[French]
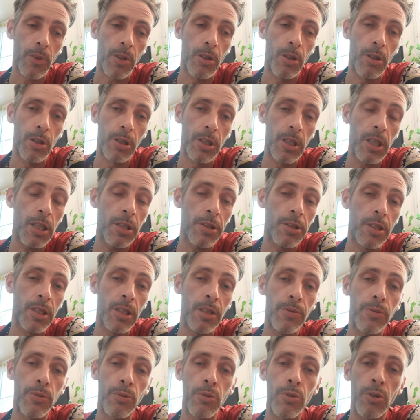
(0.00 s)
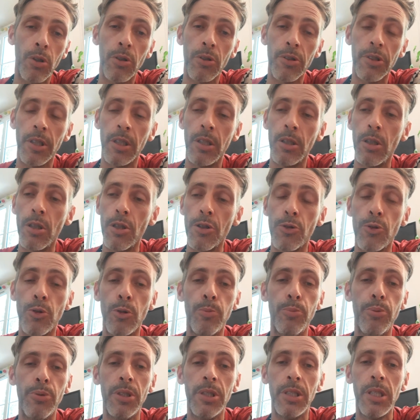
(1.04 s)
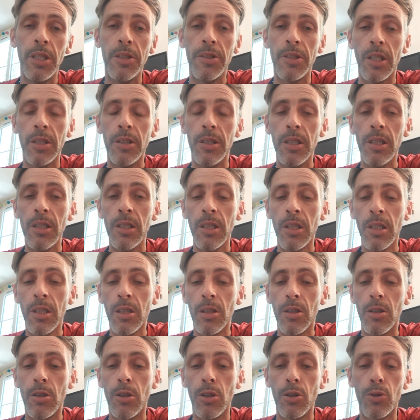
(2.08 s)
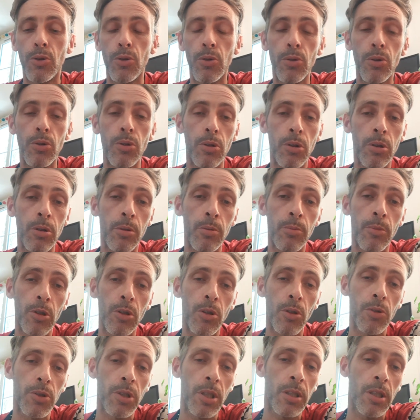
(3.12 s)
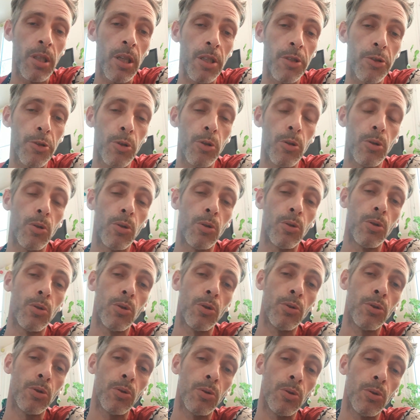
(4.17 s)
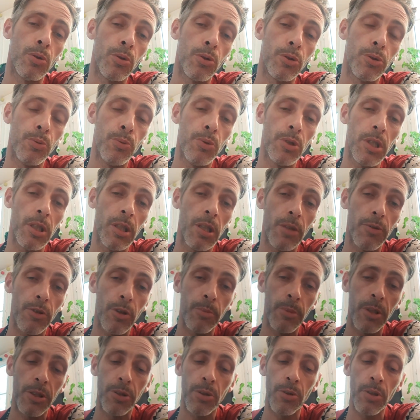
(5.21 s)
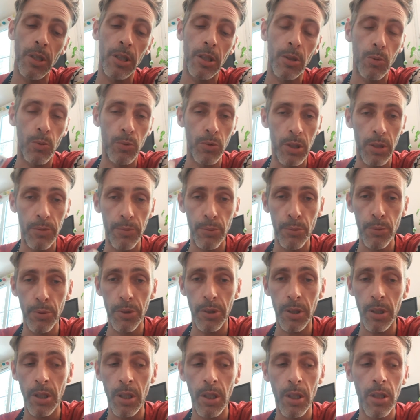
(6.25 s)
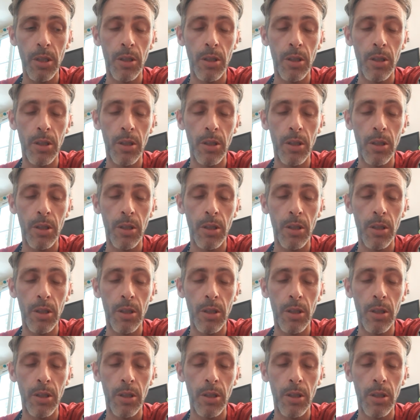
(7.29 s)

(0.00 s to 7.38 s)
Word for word: Euh, qu'est-ce qu'ils font dans ces loges depuis des années euh, que euh, au moment qu'on s'intéresse au, sujet de la franc-maçonnerie, qu'on diffuse